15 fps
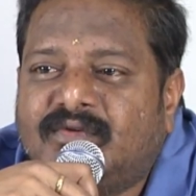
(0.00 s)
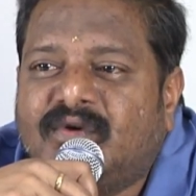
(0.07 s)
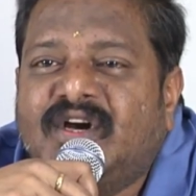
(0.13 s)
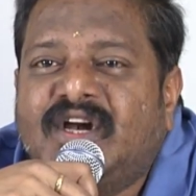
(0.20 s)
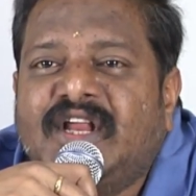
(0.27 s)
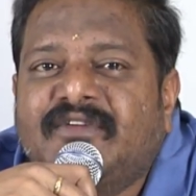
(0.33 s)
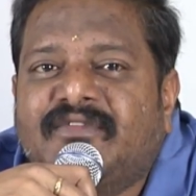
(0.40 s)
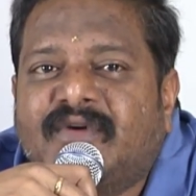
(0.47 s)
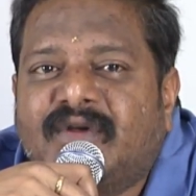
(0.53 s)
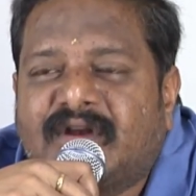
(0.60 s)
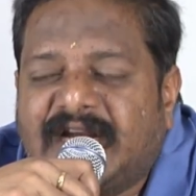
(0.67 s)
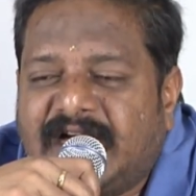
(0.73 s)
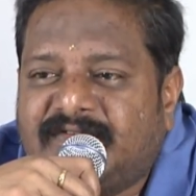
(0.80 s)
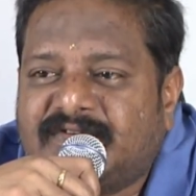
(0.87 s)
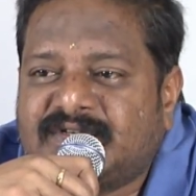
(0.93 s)
ట్వంటీ ఫోర్
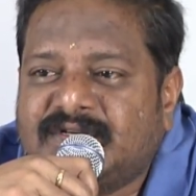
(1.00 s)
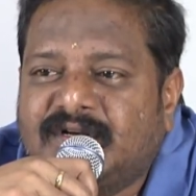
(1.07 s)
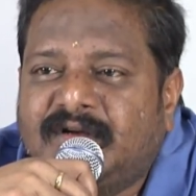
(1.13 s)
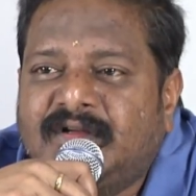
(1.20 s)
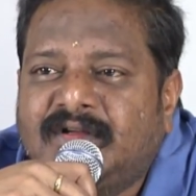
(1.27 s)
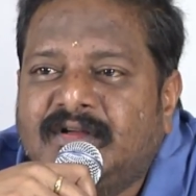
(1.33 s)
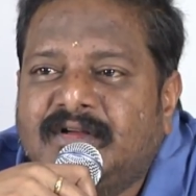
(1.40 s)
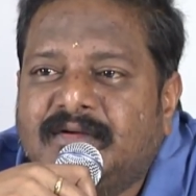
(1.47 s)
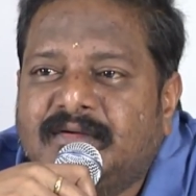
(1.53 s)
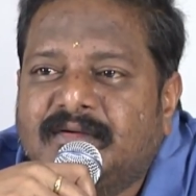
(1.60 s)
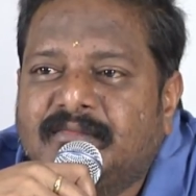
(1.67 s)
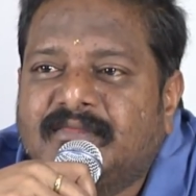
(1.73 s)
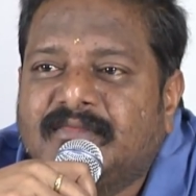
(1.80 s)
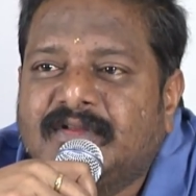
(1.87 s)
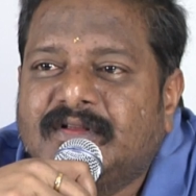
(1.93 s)
క్రాఫ్ట్స్లో
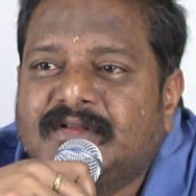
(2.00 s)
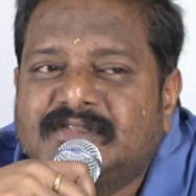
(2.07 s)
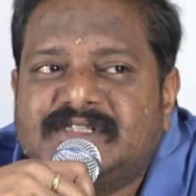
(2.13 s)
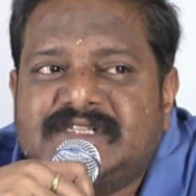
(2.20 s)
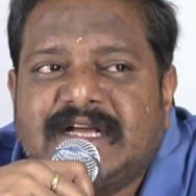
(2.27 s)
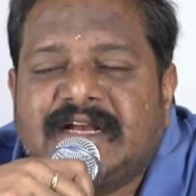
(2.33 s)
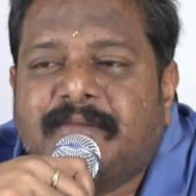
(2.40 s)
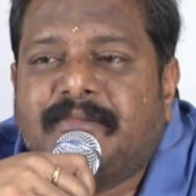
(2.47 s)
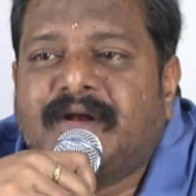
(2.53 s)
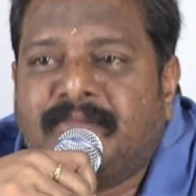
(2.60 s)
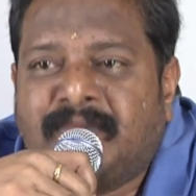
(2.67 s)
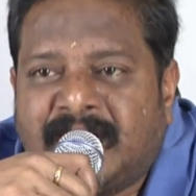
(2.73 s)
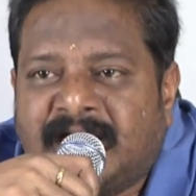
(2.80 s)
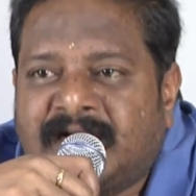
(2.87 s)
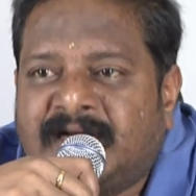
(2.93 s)
చాలా
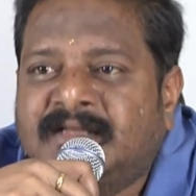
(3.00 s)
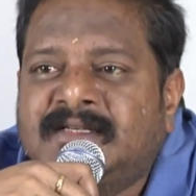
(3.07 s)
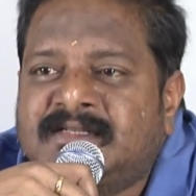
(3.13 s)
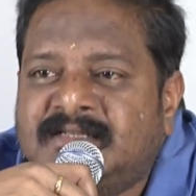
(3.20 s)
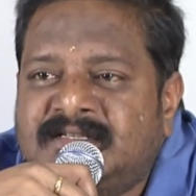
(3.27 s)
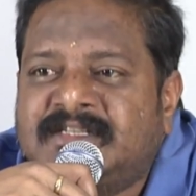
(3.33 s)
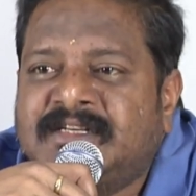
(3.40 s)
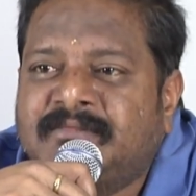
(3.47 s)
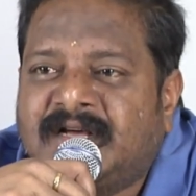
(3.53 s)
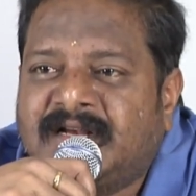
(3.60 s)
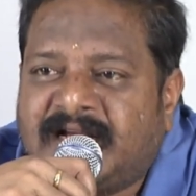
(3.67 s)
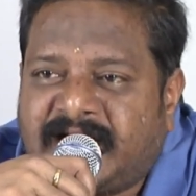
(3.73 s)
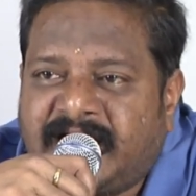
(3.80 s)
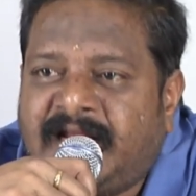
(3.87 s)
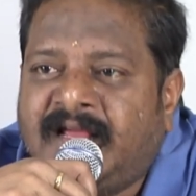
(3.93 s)
బ్రహ్మాండంగా తీసిన సినిమా
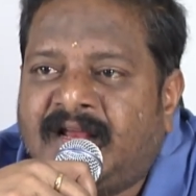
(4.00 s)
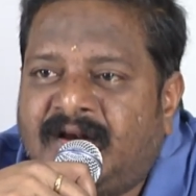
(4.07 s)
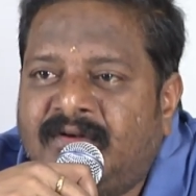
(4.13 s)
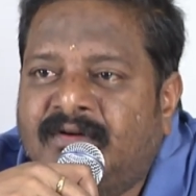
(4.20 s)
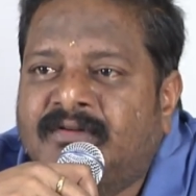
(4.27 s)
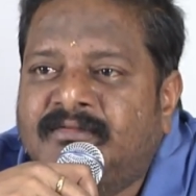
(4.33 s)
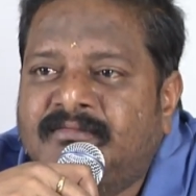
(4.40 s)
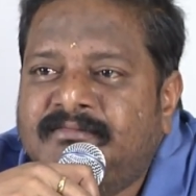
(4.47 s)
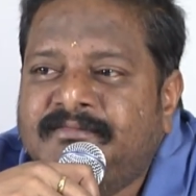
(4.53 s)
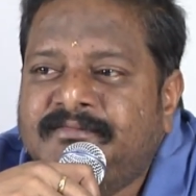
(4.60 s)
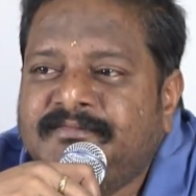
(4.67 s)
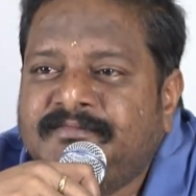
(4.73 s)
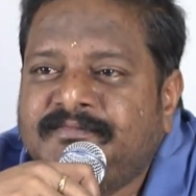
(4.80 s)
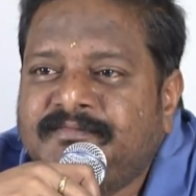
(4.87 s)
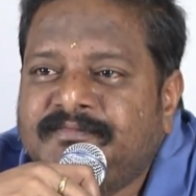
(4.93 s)
నా కెరీర్లో
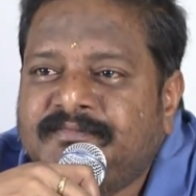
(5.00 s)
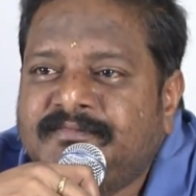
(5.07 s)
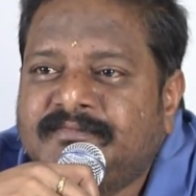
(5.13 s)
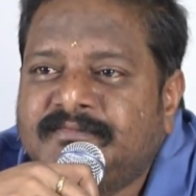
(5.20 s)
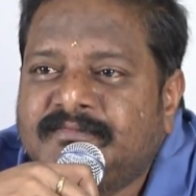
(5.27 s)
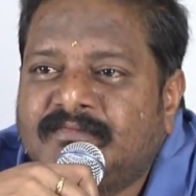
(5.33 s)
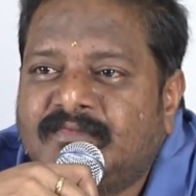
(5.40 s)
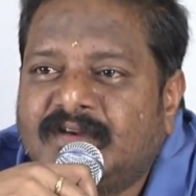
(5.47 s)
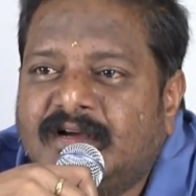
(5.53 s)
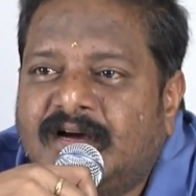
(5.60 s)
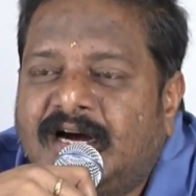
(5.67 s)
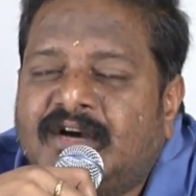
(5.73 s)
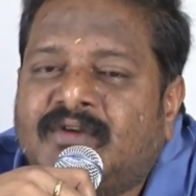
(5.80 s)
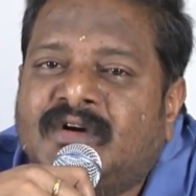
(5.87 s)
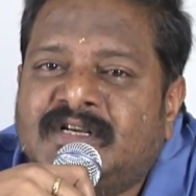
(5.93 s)

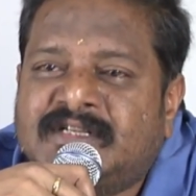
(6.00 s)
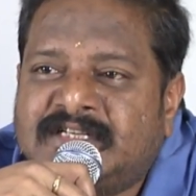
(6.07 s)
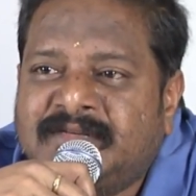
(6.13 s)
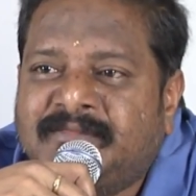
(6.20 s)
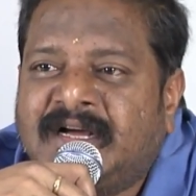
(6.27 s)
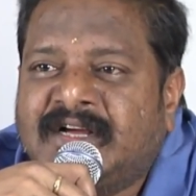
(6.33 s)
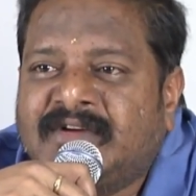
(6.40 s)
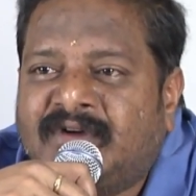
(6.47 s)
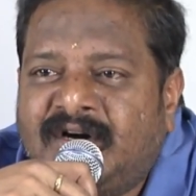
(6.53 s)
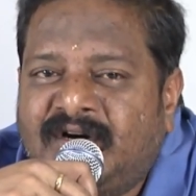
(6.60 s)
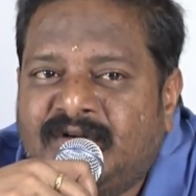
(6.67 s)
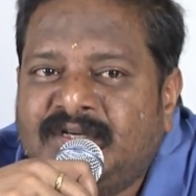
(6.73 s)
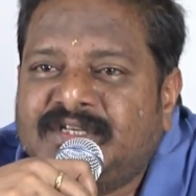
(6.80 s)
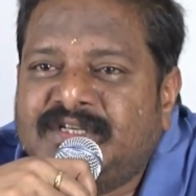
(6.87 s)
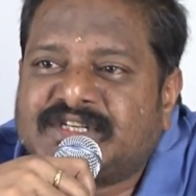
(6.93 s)
అటువంటి సినిమాకి
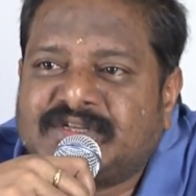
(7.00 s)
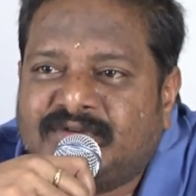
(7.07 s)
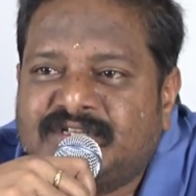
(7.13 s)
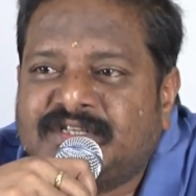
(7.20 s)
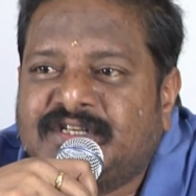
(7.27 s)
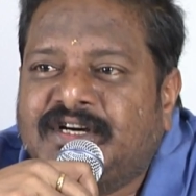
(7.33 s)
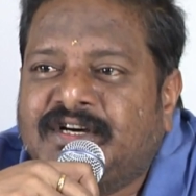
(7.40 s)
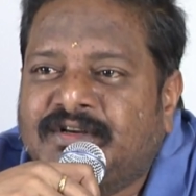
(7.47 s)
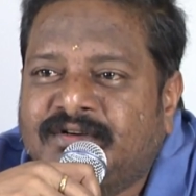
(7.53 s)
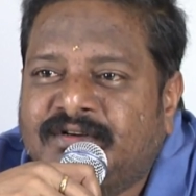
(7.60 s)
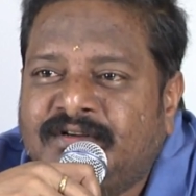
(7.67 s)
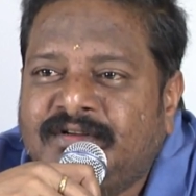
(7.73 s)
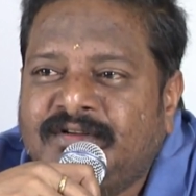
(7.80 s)
వాళ్ళు ఇష్టం వచ్చినట్టు